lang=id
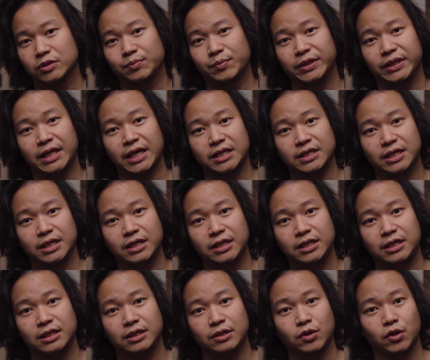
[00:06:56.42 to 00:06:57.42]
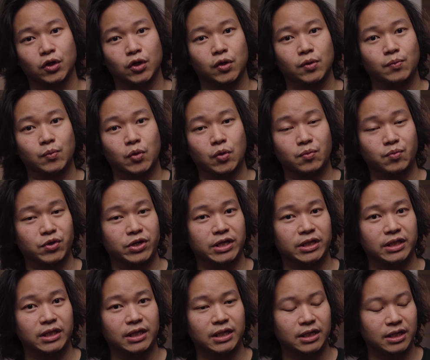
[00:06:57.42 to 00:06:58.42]
sempat nanya di kolom
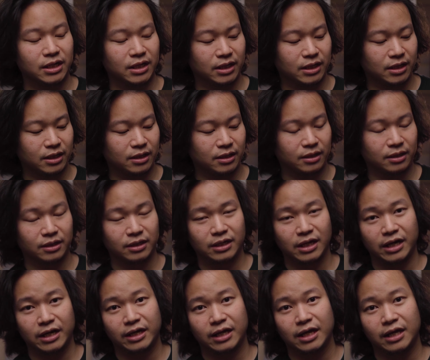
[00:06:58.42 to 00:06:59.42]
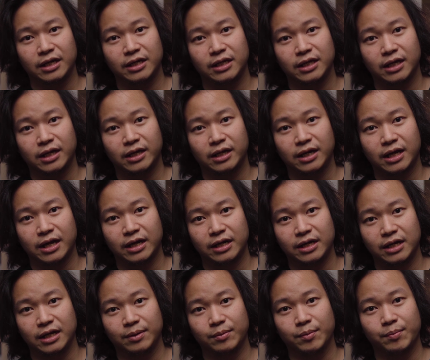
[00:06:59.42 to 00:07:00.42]
community dan dari kalian
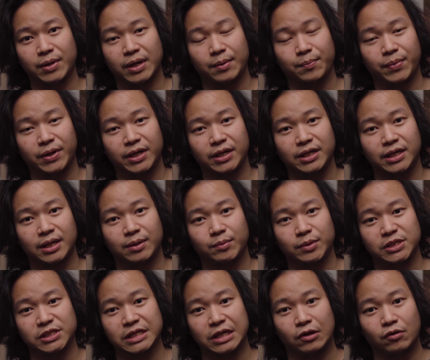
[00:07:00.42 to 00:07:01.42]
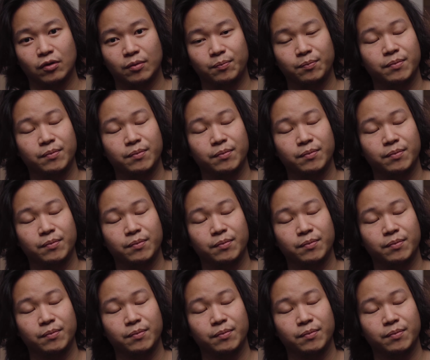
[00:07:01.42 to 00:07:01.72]
ada beberapa yang menjawab